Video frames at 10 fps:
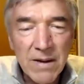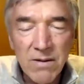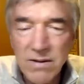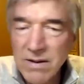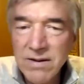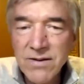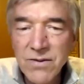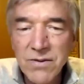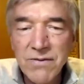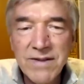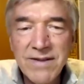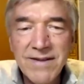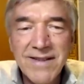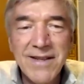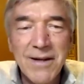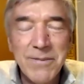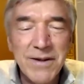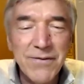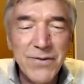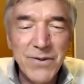Und das ist so ein Wissen, das habe ich
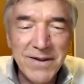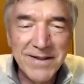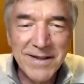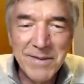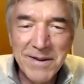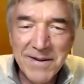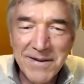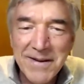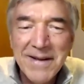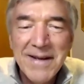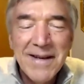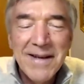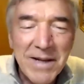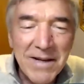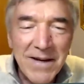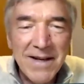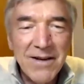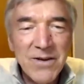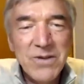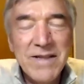gefunden, das habe ich hier mittlerweile
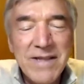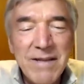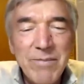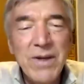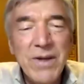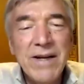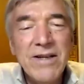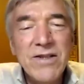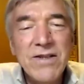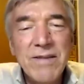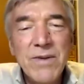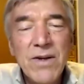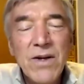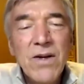auch schon in zehn Bücher reingeschrieben